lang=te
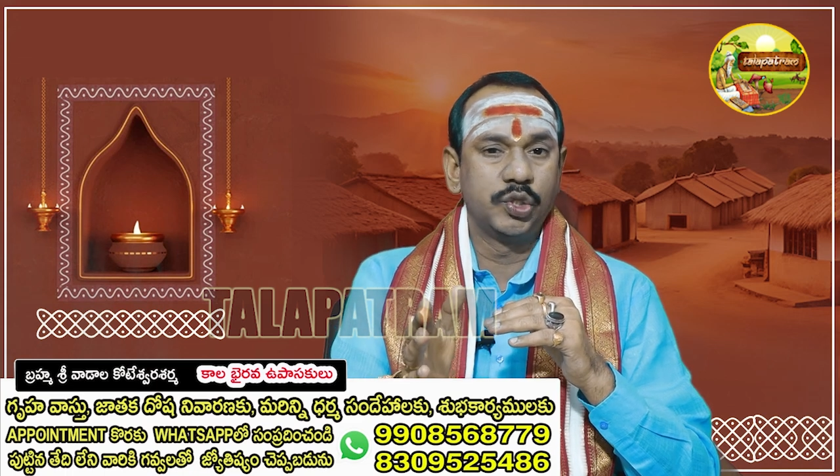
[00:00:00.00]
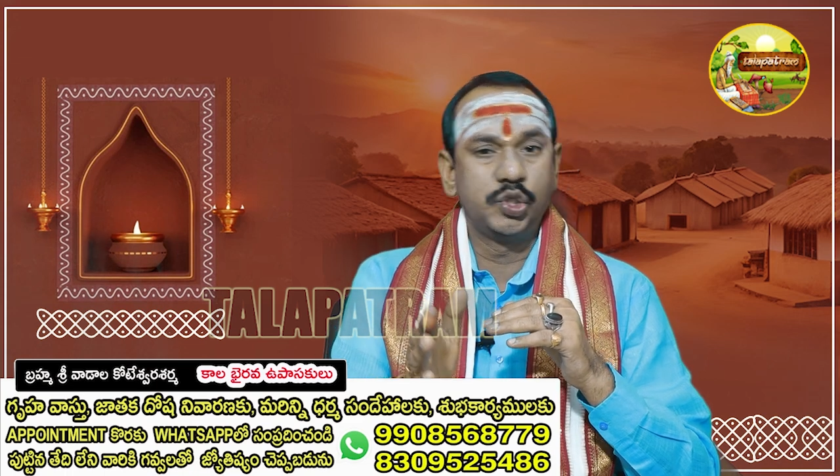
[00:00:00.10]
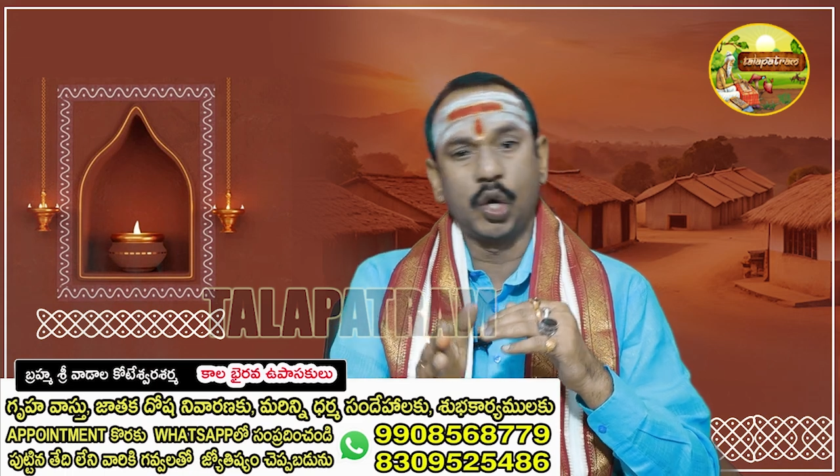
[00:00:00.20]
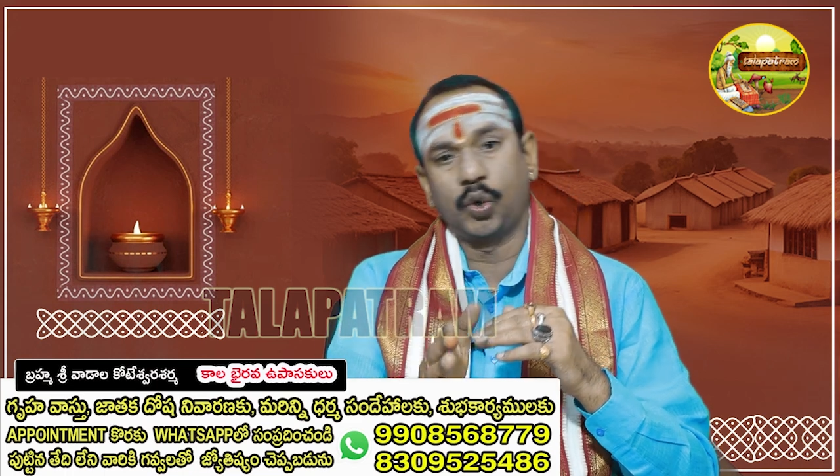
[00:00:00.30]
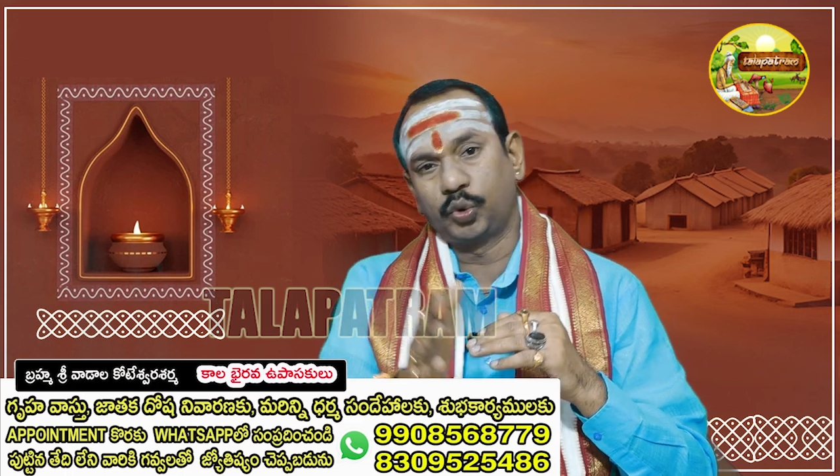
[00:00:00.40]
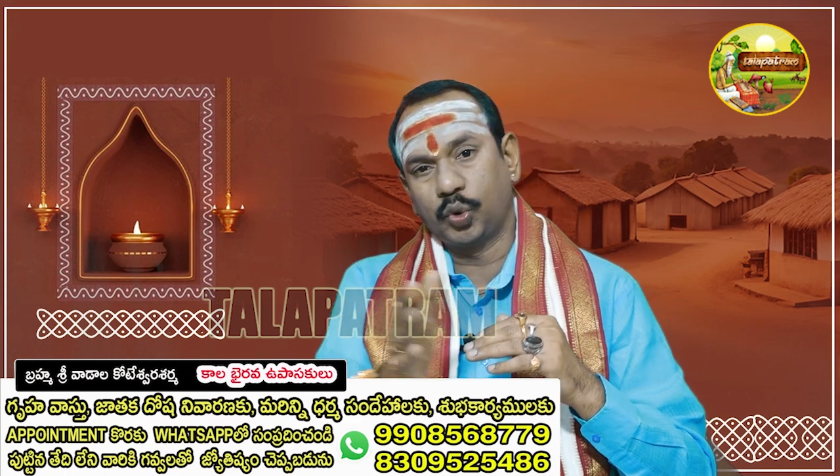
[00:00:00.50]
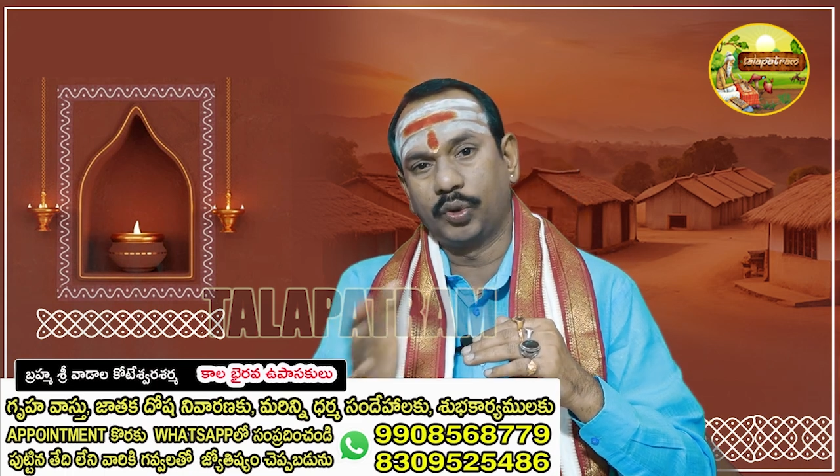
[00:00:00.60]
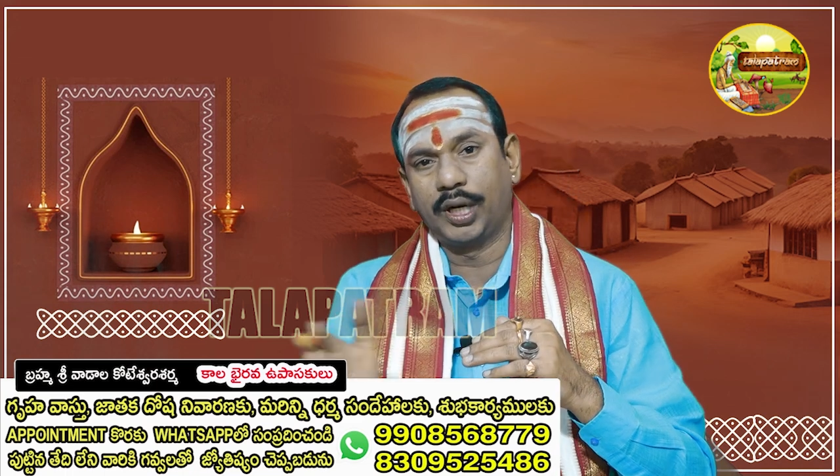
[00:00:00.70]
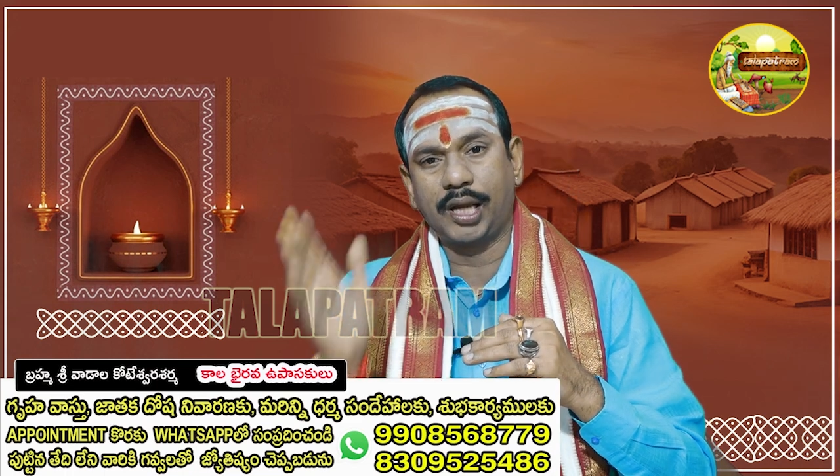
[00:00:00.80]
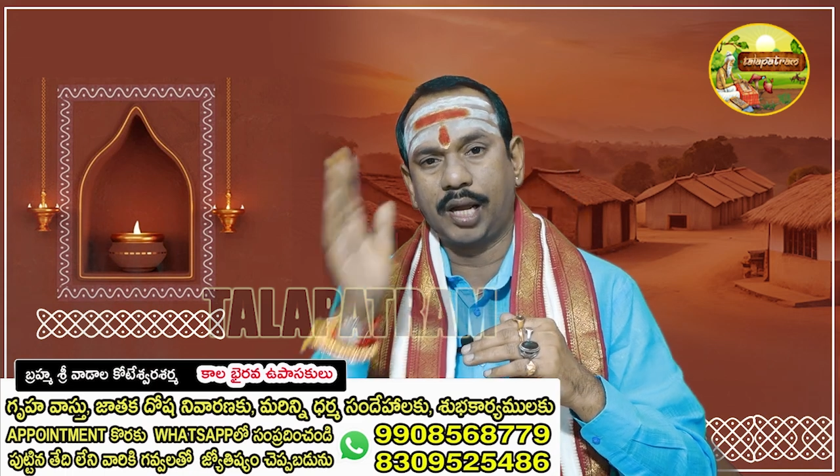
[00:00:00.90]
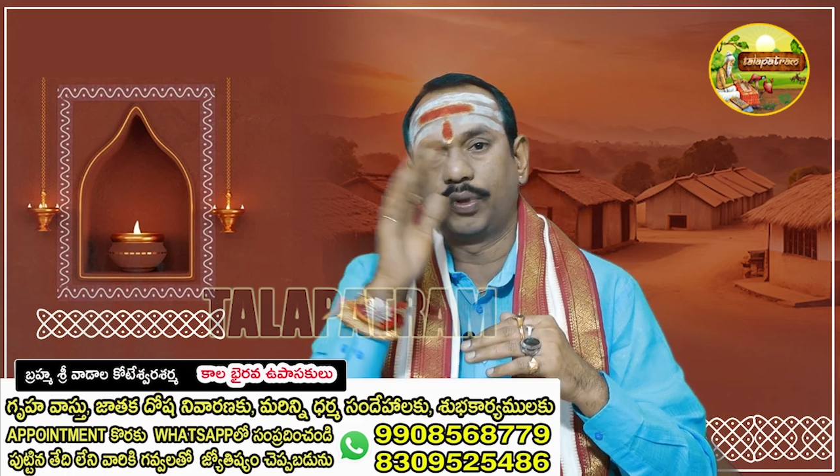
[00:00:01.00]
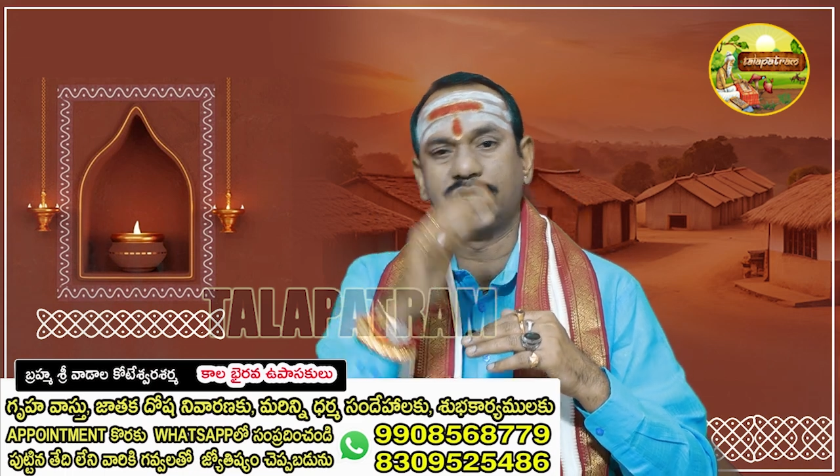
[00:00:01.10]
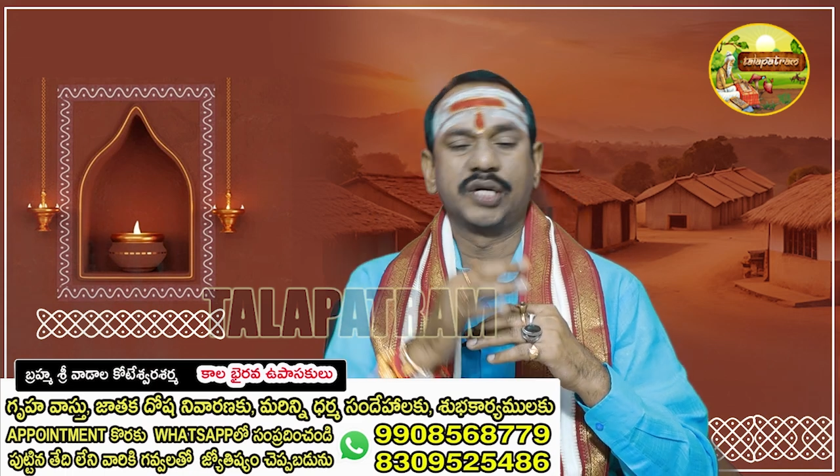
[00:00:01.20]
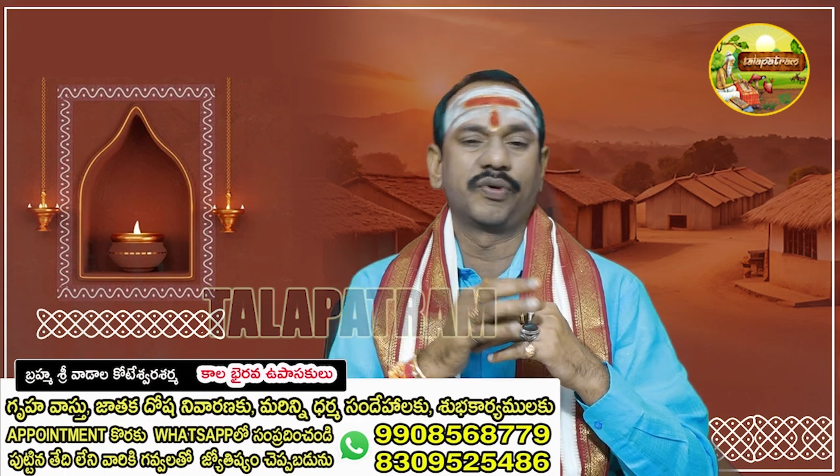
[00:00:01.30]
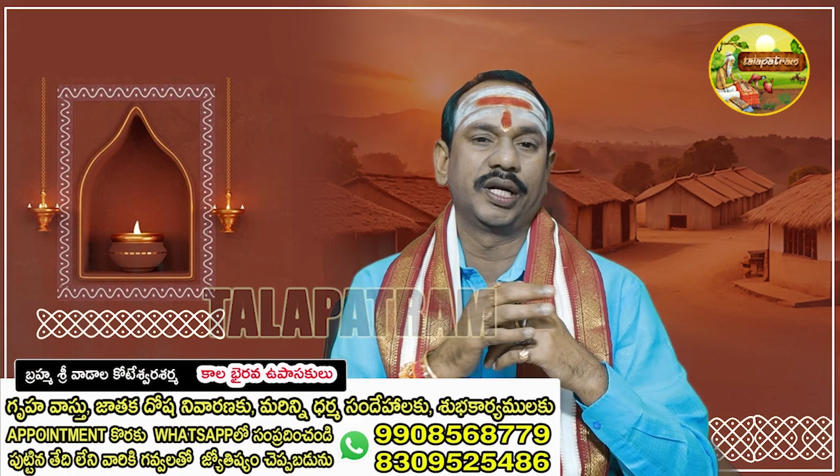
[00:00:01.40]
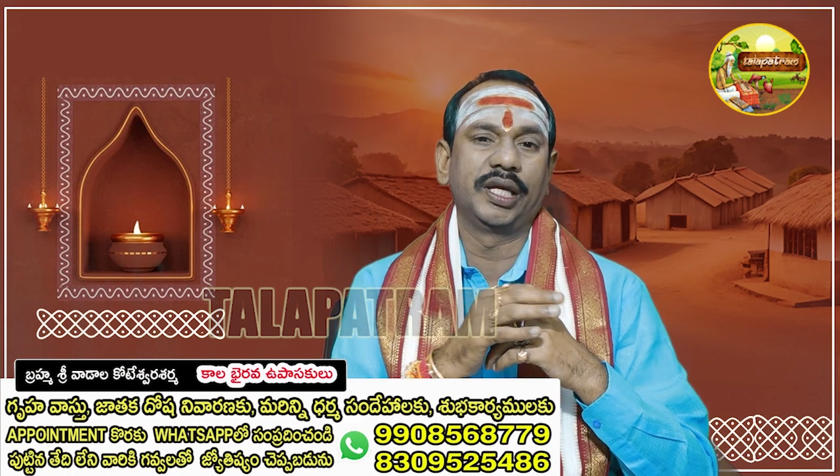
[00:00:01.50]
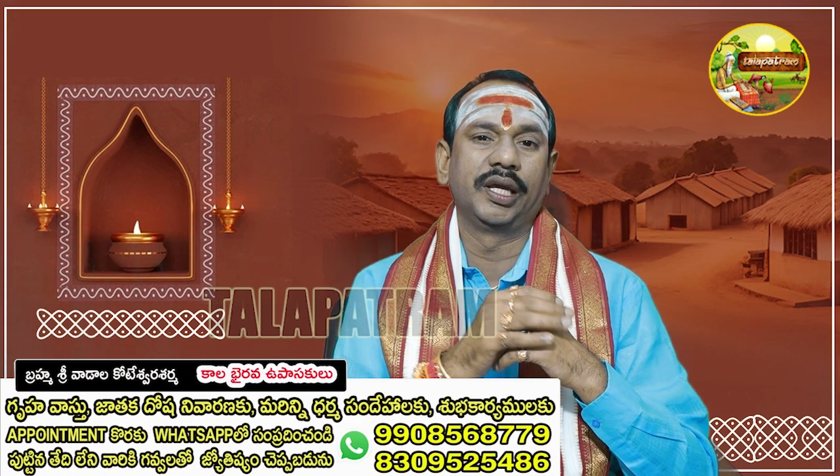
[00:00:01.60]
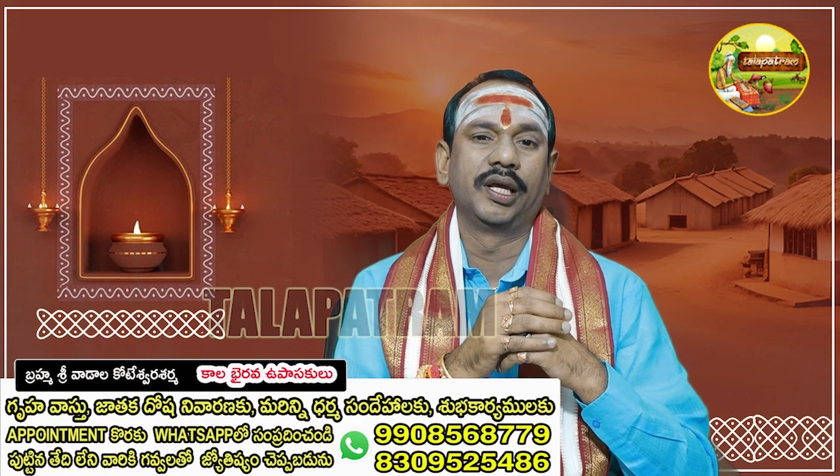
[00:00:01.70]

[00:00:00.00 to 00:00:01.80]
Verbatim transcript: జరుగుతూ ఉండగా వచ్చేటువంటి